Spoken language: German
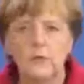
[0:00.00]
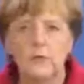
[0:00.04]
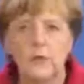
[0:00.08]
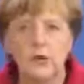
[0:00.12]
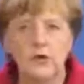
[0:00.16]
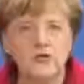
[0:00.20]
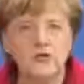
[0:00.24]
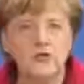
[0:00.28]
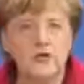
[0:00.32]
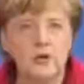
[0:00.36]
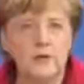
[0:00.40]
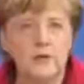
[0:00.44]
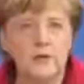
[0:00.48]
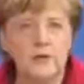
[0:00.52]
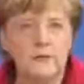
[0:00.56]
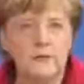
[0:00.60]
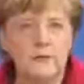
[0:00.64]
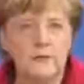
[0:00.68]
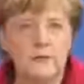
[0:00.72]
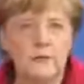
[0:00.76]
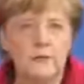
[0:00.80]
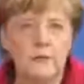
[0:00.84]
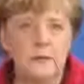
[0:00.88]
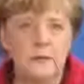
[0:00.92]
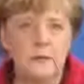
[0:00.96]
Deutschland
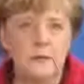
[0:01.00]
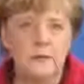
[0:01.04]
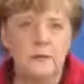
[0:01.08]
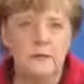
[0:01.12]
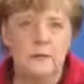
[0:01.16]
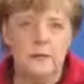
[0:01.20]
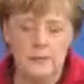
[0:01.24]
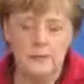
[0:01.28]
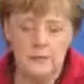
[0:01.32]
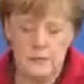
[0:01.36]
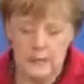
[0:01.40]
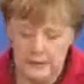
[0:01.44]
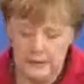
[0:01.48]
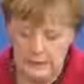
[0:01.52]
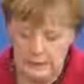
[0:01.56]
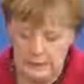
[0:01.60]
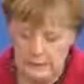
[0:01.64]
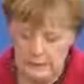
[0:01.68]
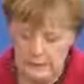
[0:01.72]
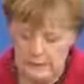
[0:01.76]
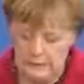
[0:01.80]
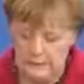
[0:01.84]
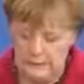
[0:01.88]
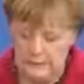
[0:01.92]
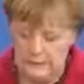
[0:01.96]
und
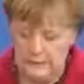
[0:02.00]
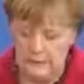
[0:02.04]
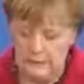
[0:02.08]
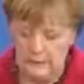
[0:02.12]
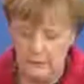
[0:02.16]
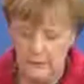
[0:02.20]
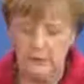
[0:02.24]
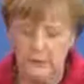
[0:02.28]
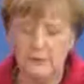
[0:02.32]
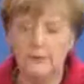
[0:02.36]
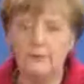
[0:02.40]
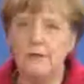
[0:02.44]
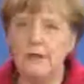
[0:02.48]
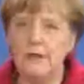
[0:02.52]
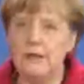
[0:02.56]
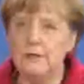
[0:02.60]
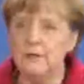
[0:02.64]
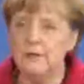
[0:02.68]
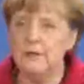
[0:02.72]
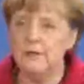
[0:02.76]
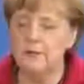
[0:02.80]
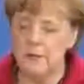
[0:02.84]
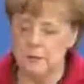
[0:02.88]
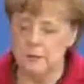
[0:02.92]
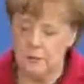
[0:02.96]
Amerika sind durch
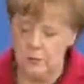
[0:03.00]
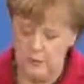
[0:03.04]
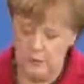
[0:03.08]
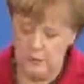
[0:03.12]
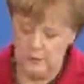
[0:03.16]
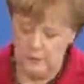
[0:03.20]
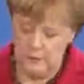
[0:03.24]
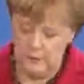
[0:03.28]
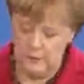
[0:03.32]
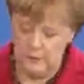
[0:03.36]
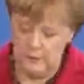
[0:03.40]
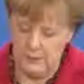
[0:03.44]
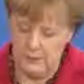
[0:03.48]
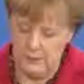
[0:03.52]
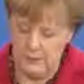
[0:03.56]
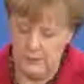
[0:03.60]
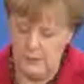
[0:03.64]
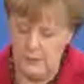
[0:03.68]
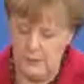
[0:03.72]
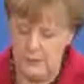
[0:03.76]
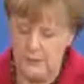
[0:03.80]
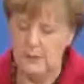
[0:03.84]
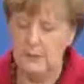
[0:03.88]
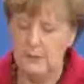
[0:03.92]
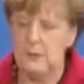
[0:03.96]
Werte verbunden.
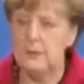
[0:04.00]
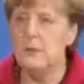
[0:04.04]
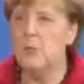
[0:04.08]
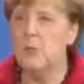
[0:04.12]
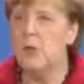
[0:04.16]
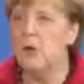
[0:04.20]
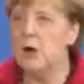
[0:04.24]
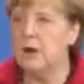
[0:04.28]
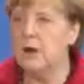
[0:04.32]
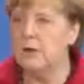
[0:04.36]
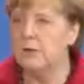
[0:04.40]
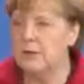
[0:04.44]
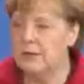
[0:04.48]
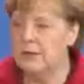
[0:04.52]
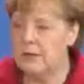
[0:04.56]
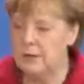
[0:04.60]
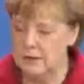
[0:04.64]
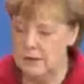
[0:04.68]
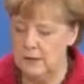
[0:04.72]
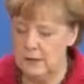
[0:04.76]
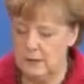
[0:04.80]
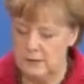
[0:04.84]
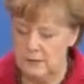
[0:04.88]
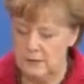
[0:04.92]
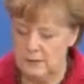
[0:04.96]

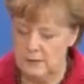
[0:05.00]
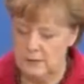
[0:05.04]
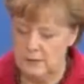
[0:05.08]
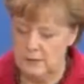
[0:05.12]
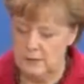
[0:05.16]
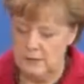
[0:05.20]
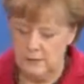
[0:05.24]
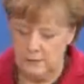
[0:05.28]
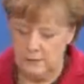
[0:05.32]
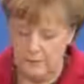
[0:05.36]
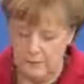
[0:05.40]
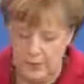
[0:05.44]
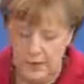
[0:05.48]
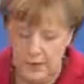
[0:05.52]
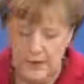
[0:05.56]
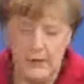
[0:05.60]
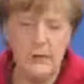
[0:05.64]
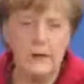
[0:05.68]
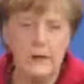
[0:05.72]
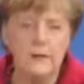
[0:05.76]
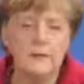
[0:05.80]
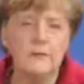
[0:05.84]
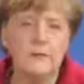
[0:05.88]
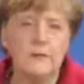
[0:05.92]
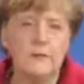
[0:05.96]
Demokratie,
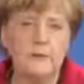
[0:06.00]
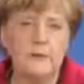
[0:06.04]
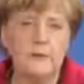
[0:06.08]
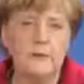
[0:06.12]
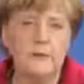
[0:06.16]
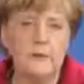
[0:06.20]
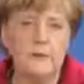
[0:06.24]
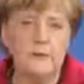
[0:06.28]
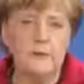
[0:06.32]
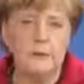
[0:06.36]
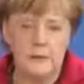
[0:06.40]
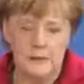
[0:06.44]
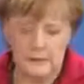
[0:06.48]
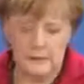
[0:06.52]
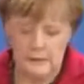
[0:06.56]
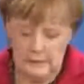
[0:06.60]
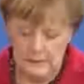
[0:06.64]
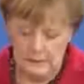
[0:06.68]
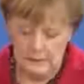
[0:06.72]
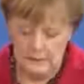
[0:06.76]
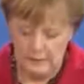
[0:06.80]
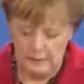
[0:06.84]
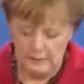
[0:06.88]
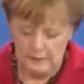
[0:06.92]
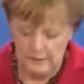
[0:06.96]
Freiheit,
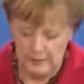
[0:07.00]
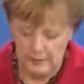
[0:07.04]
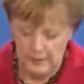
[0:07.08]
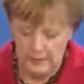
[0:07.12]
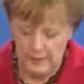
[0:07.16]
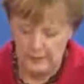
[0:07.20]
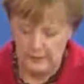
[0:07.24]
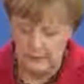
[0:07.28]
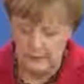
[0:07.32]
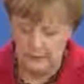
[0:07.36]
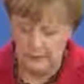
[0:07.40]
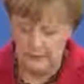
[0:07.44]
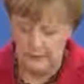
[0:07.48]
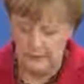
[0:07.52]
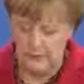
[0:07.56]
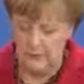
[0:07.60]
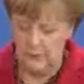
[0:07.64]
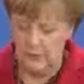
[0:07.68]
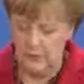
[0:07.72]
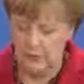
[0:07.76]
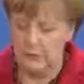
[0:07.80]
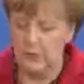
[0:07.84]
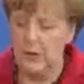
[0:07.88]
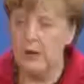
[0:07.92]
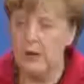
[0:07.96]
den Respekt
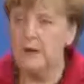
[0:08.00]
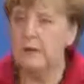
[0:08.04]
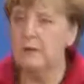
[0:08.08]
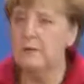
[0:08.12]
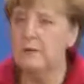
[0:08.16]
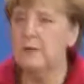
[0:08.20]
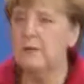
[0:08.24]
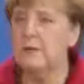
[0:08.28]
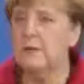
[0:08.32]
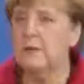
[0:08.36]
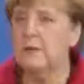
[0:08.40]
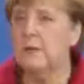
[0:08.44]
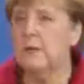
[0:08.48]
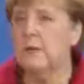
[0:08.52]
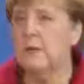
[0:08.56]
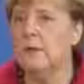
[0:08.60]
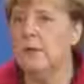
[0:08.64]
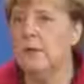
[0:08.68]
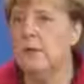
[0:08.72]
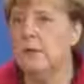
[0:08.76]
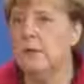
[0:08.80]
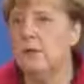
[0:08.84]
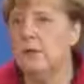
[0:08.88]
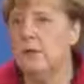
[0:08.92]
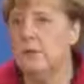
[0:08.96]
vor dem Recht
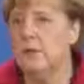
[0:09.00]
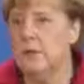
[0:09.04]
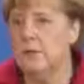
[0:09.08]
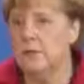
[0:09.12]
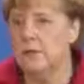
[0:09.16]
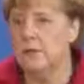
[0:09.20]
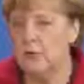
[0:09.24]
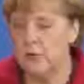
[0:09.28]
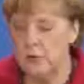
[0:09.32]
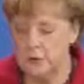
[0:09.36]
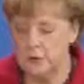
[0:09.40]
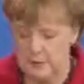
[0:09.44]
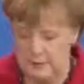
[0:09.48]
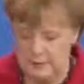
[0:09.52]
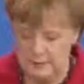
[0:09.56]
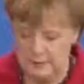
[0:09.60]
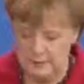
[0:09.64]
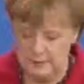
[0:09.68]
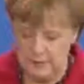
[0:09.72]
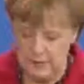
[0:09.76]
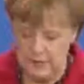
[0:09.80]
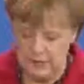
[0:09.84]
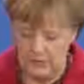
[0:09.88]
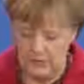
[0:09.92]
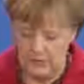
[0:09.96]
und der Würde
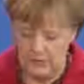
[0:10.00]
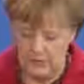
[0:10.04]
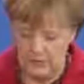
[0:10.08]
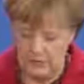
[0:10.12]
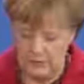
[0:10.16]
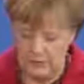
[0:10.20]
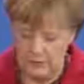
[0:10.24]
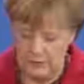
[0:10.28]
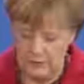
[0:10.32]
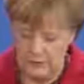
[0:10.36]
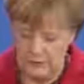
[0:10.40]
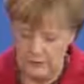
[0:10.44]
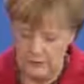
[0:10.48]
des Menschen,